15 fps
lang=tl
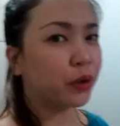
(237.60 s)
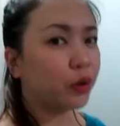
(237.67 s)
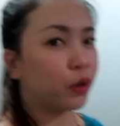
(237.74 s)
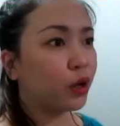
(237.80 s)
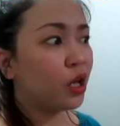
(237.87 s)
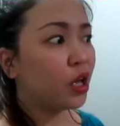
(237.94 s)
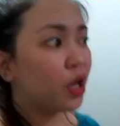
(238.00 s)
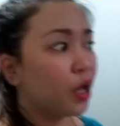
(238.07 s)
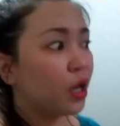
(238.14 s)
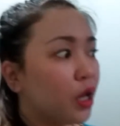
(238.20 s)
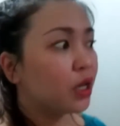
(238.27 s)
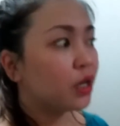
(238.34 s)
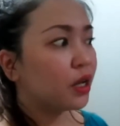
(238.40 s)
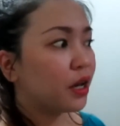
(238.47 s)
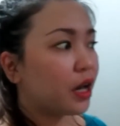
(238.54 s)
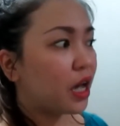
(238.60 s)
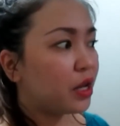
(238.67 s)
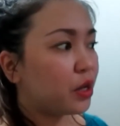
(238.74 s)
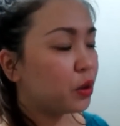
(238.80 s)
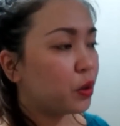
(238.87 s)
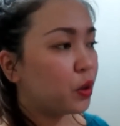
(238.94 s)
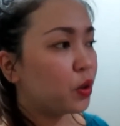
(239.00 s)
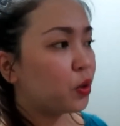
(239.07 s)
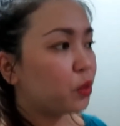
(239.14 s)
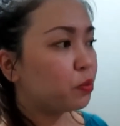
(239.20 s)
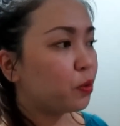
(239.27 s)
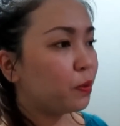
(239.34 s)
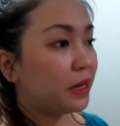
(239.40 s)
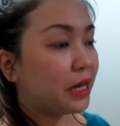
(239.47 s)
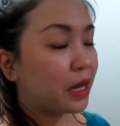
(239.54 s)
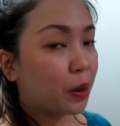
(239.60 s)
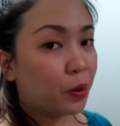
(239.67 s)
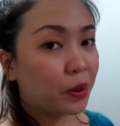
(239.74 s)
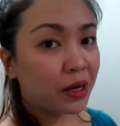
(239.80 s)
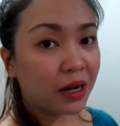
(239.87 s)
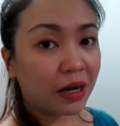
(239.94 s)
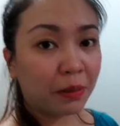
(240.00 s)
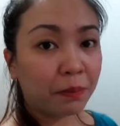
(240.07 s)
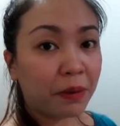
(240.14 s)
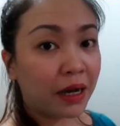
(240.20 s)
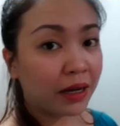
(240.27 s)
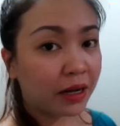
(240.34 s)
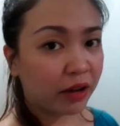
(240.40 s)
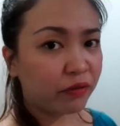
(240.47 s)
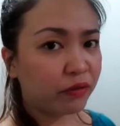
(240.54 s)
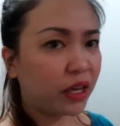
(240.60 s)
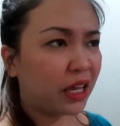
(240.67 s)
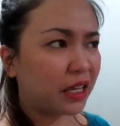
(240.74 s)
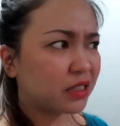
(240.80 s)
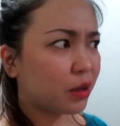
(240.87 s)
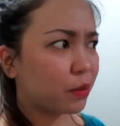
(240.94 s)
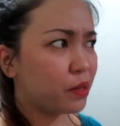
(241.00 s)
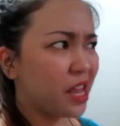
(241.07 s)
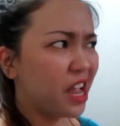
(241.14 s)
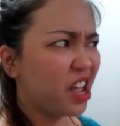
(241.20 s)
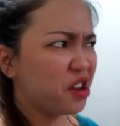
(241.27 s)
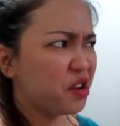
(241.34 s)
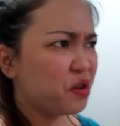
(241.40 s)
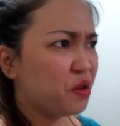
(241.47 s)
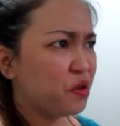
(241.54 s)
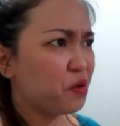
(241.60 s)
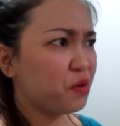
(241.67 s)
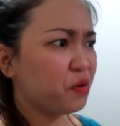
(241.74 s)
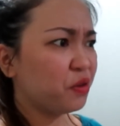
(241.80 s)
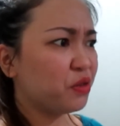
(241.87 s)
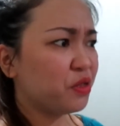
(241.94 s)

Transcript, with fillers: ko, ano, bumili ako ng pang ref cake. Sabi niya, ano yun?